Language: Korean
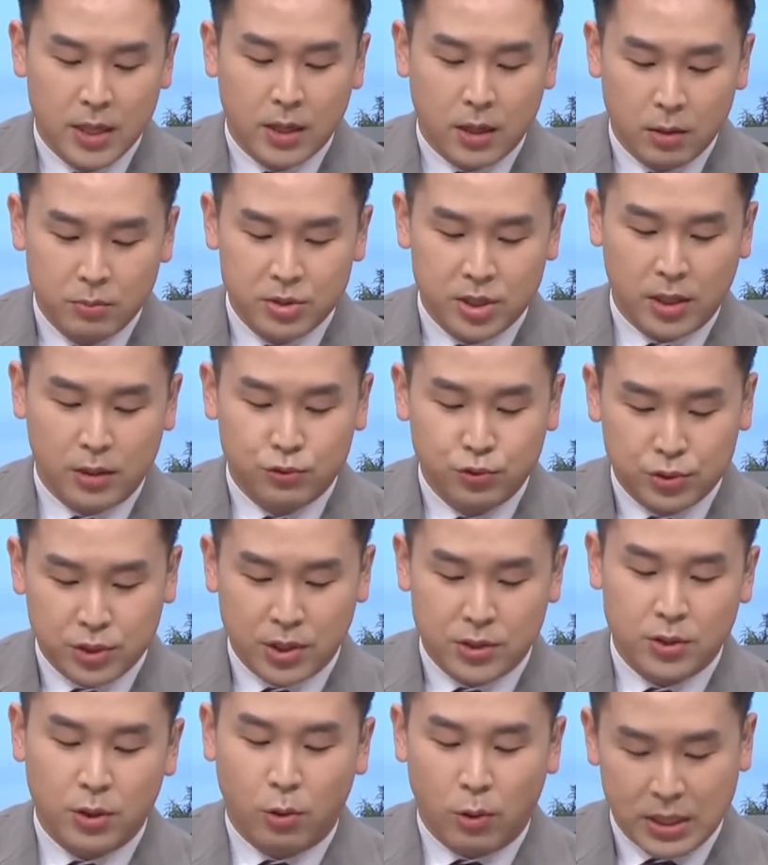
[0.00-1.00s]
검찰,
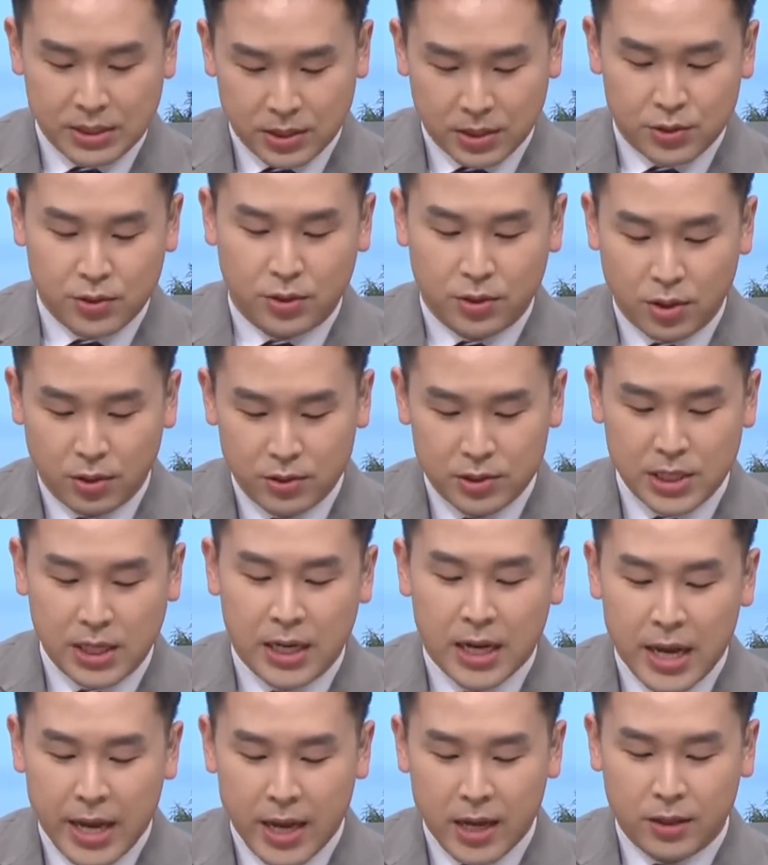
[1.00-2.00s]
국세청, 관세청,
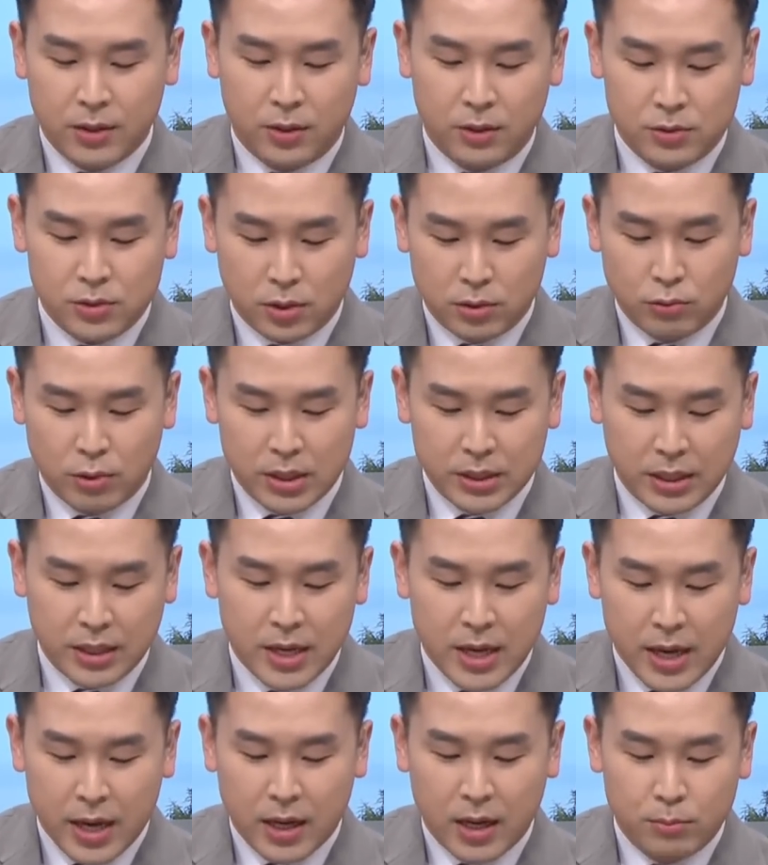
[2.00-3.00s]
경찰, 해경, 선관위,
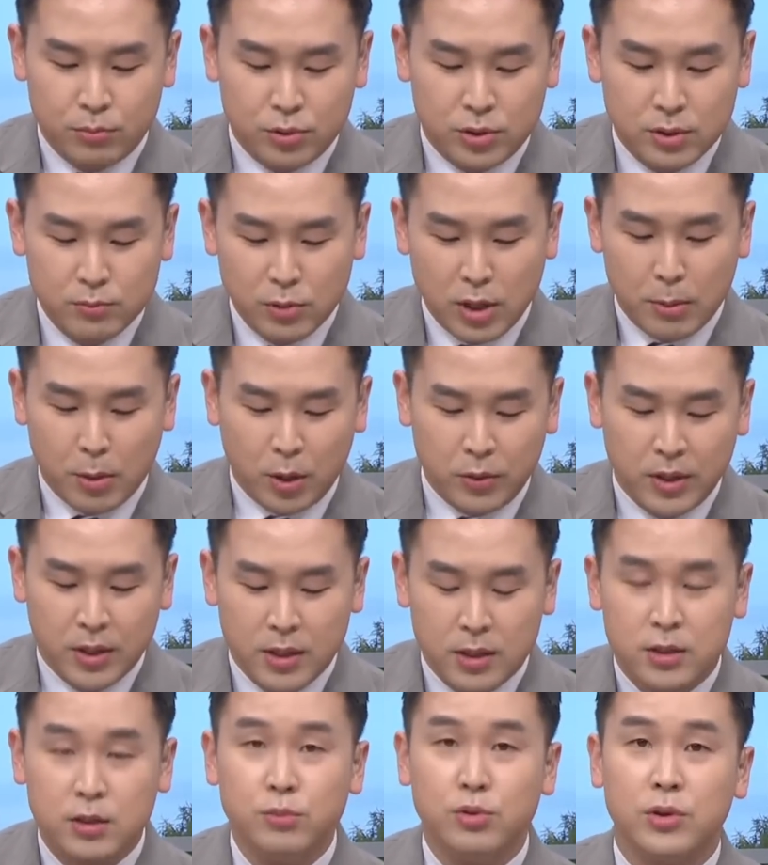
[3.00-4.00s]
행안부, 금감원,
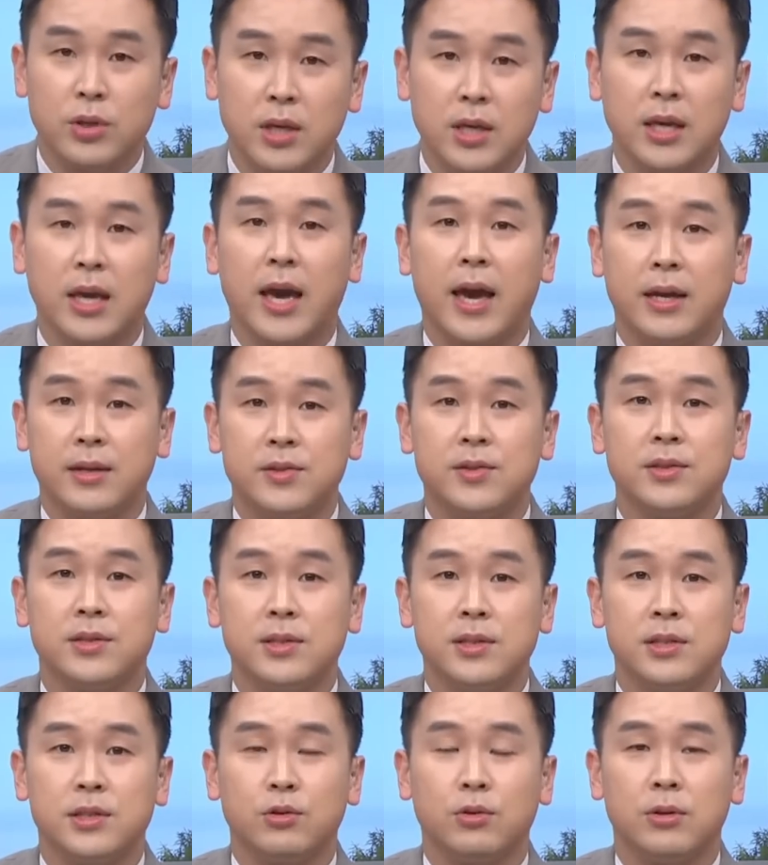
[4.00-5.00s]
금융위
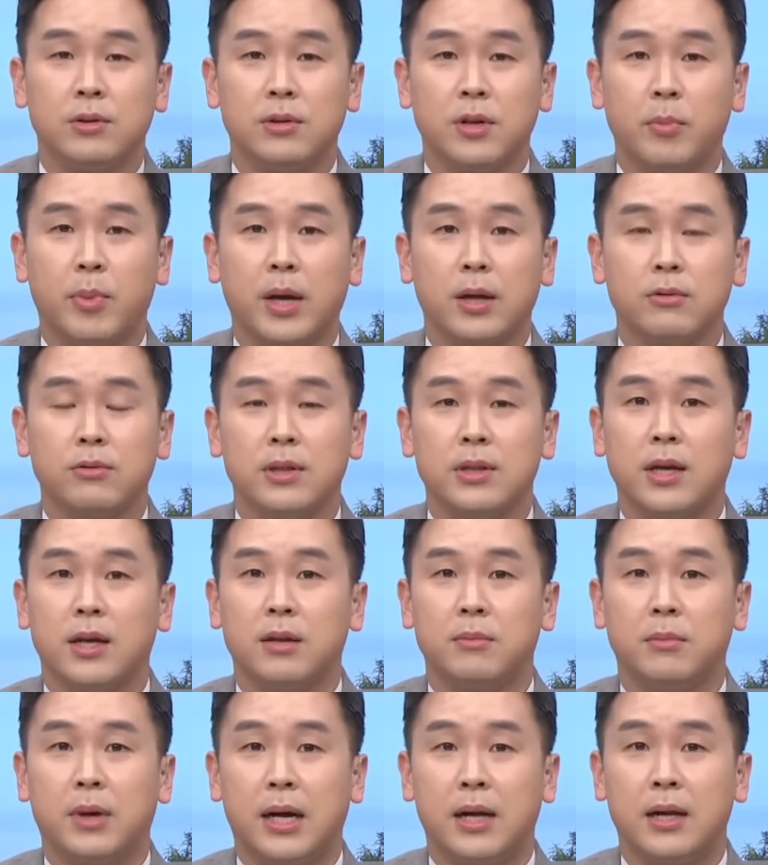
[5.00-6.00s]
에이스들 직원들이
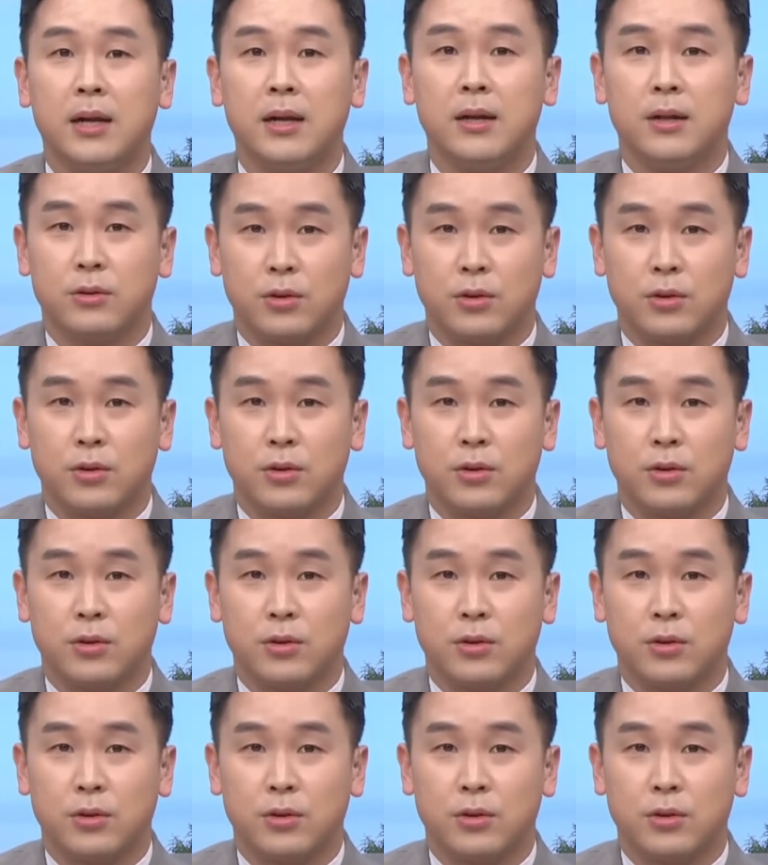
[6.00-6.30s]
파견된다는 말